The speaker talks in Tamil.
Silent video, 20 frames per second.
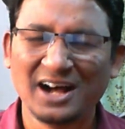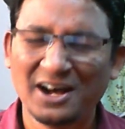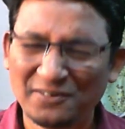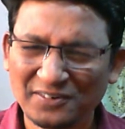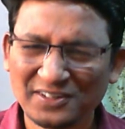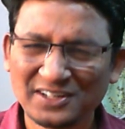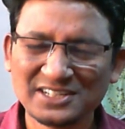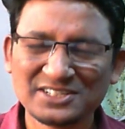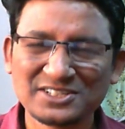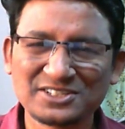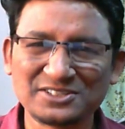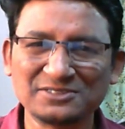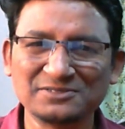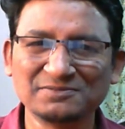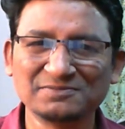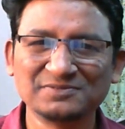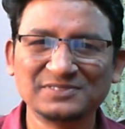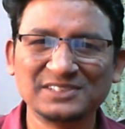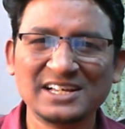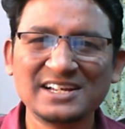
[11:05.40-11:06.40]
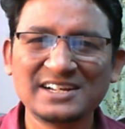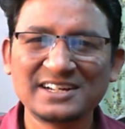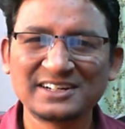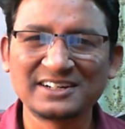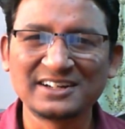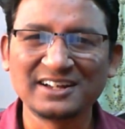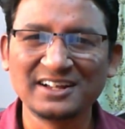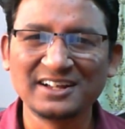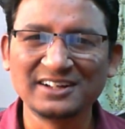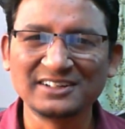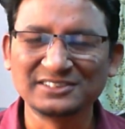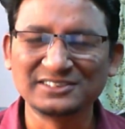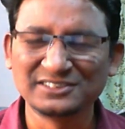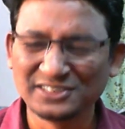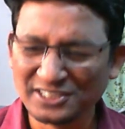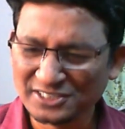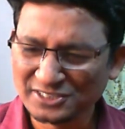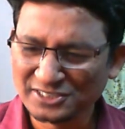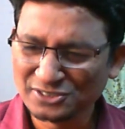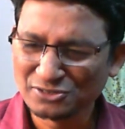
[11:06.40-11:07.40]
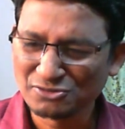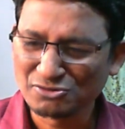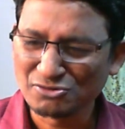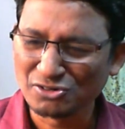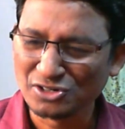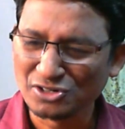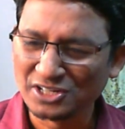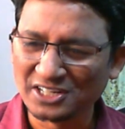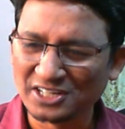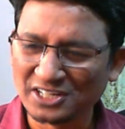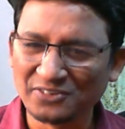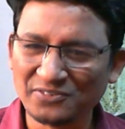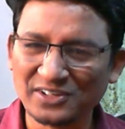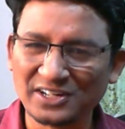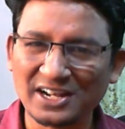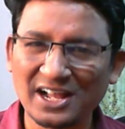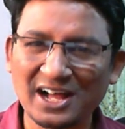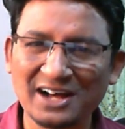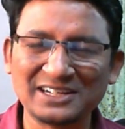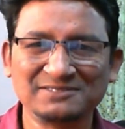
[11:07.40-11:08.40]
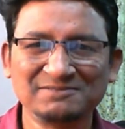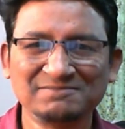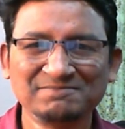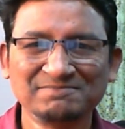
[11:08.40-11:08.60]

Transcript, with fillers: அவர் இஷ்டம் ஏனென்றால் தெரிந்து கொள்ளுகிறவர் அவர்